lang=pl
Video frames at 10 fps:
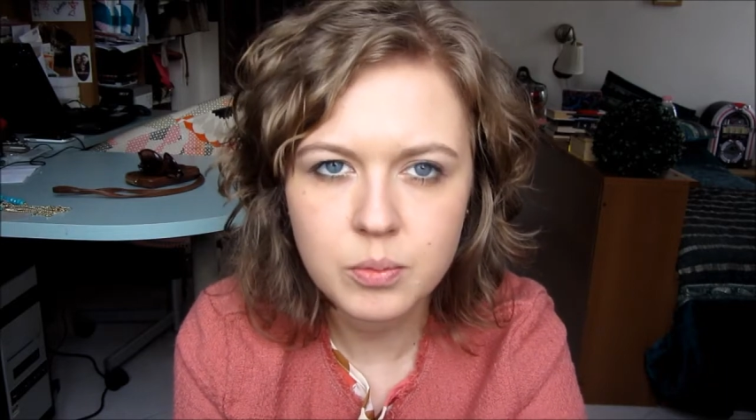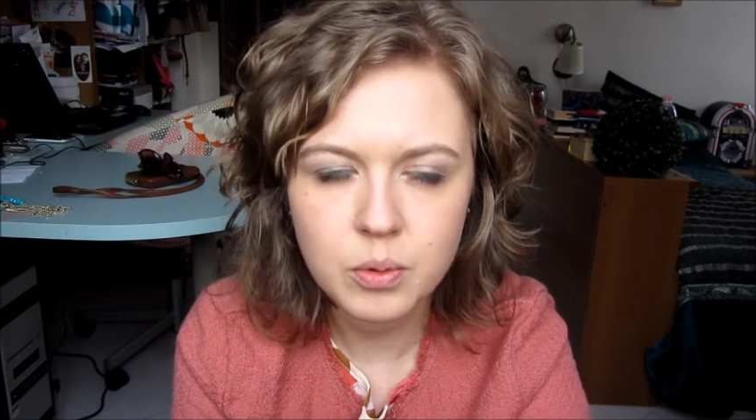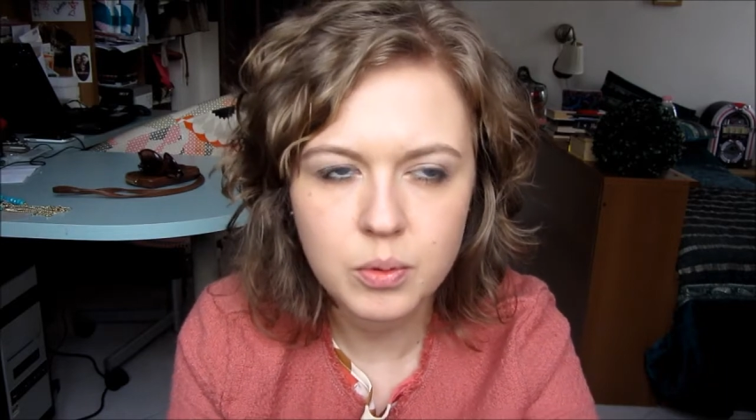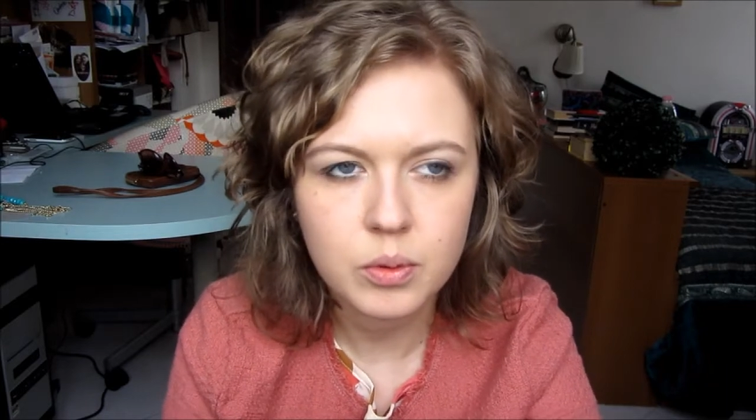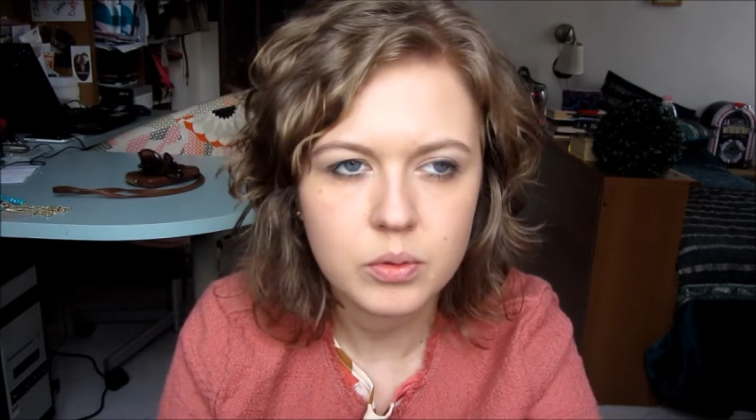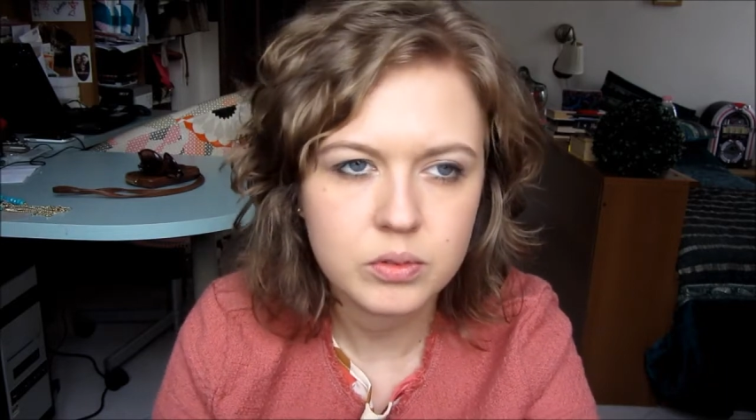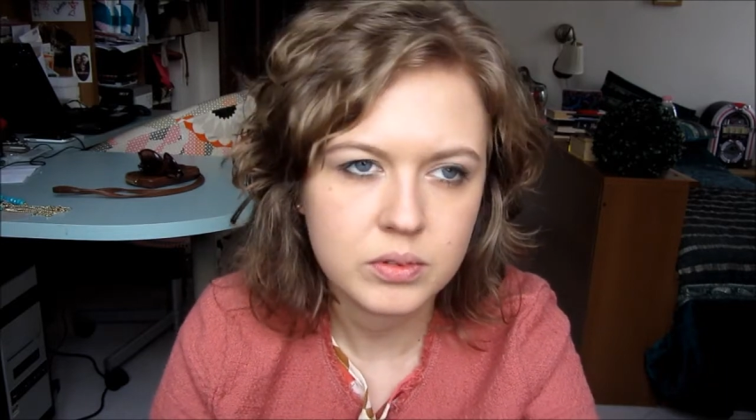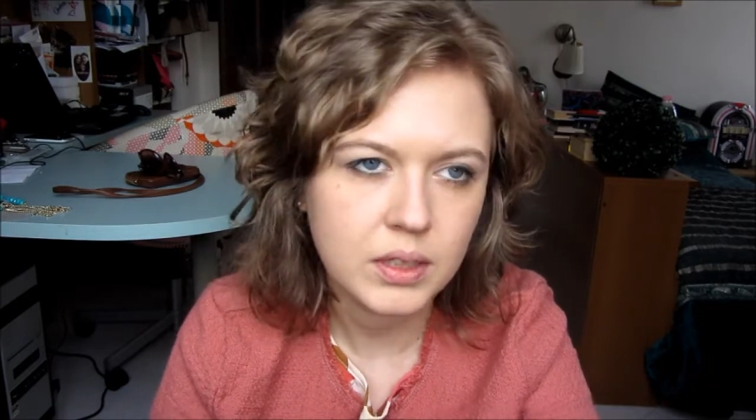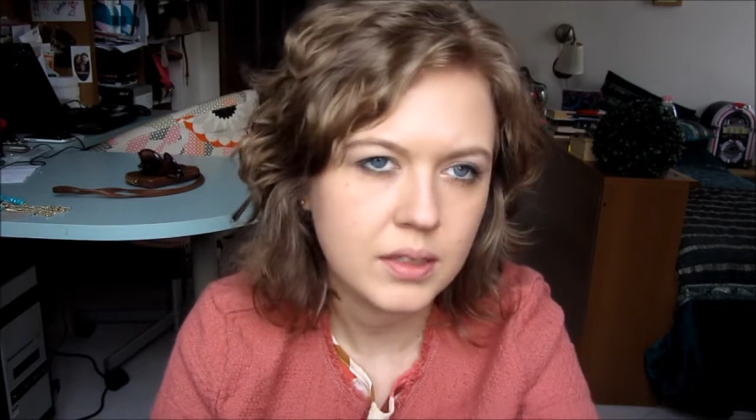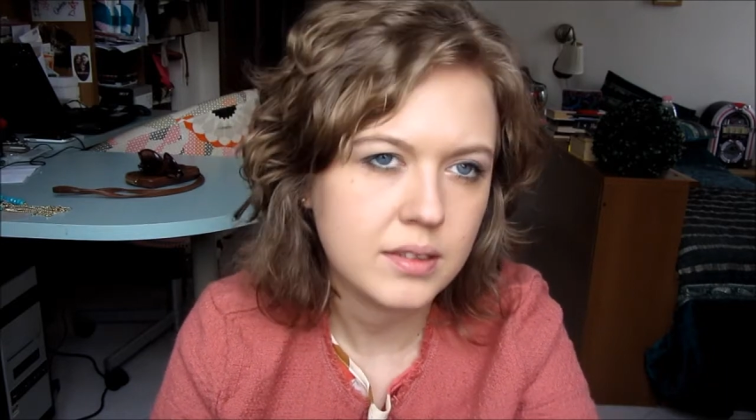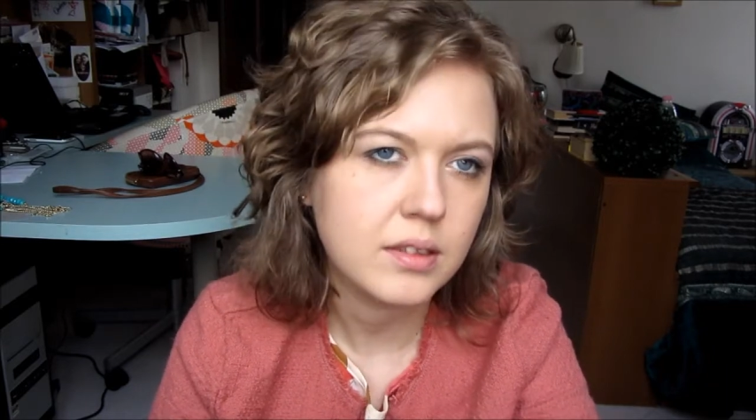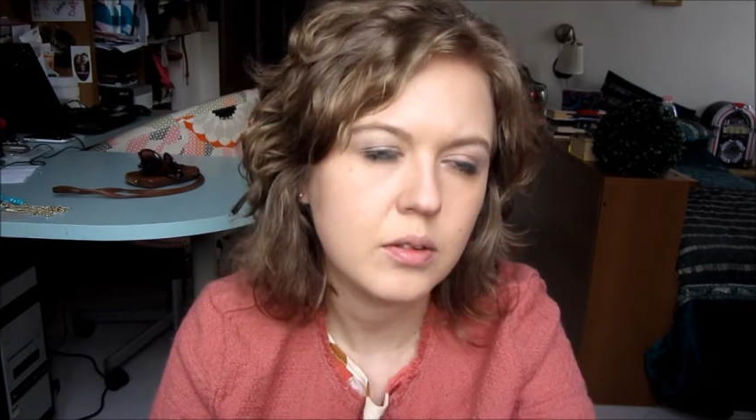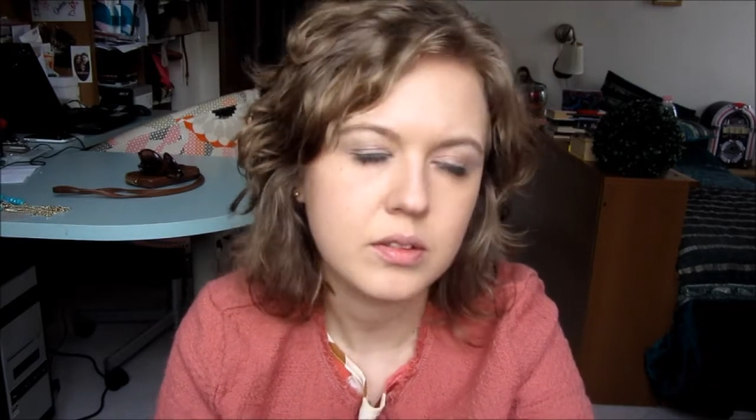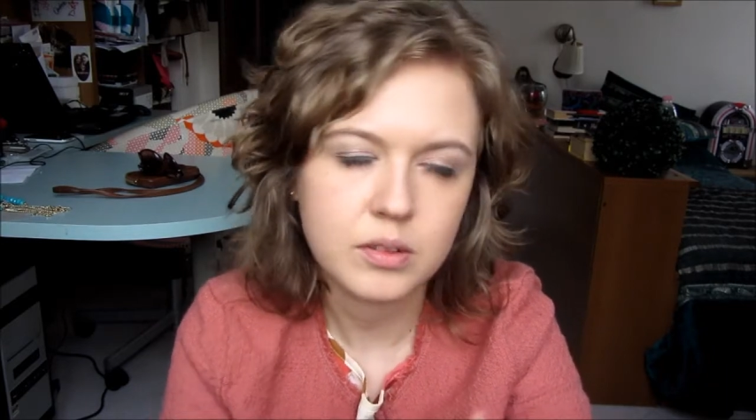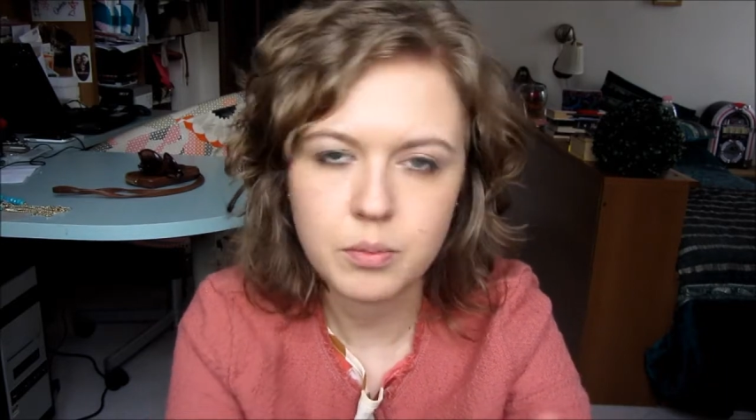bo nie jest
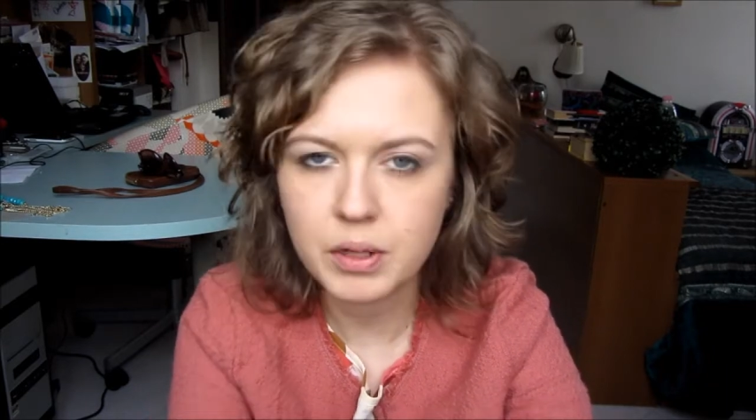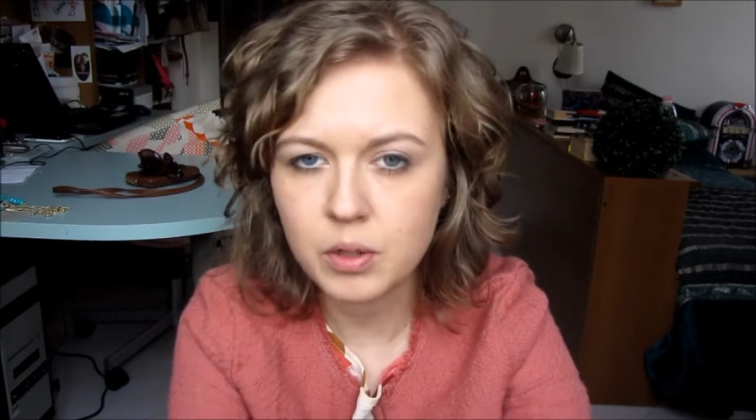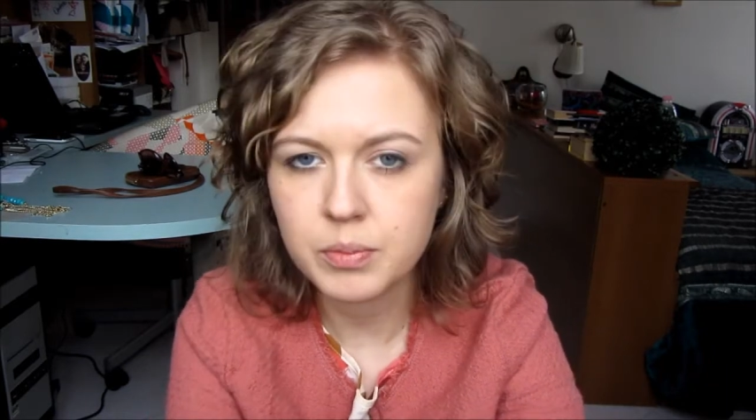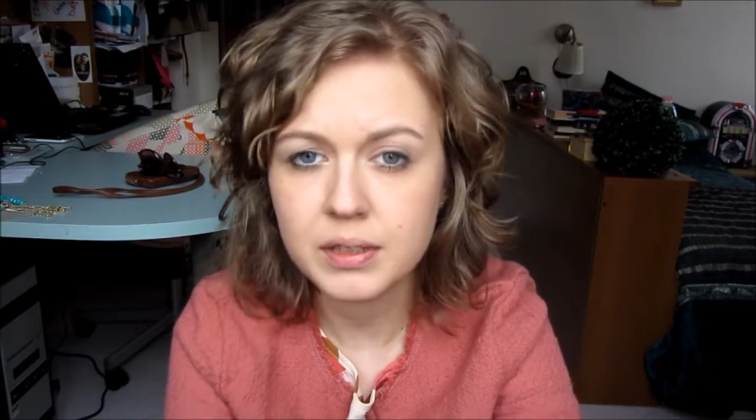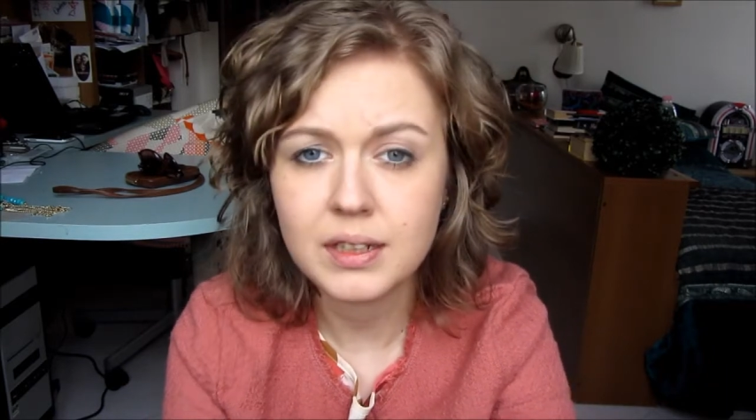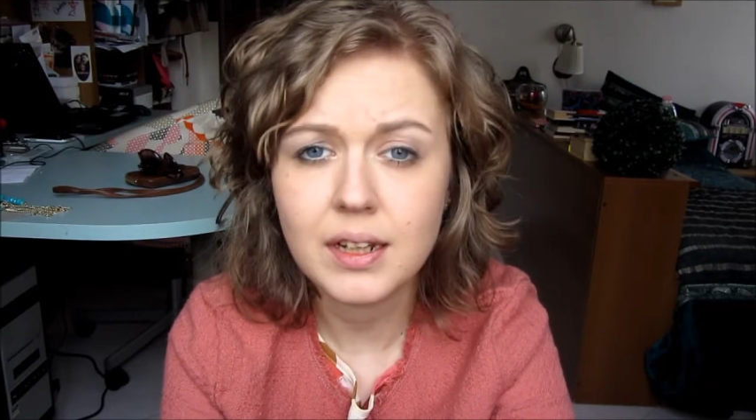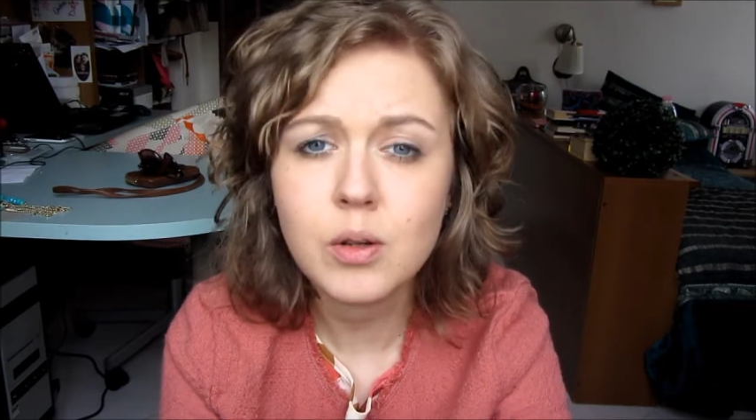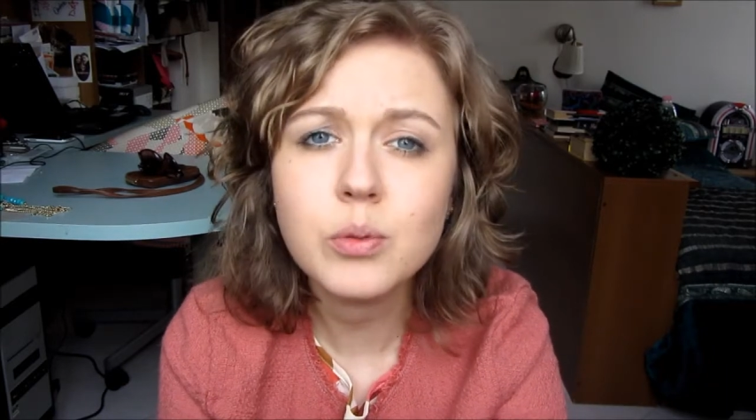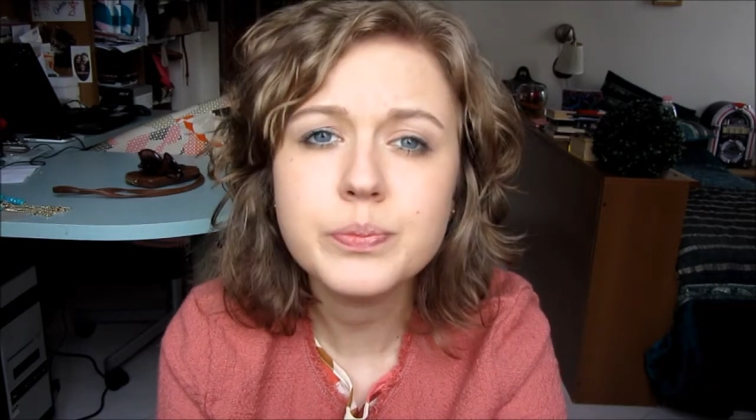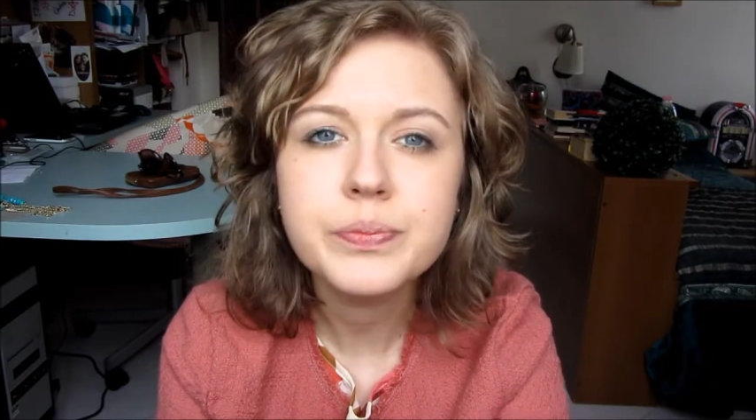to z dobrego materiału.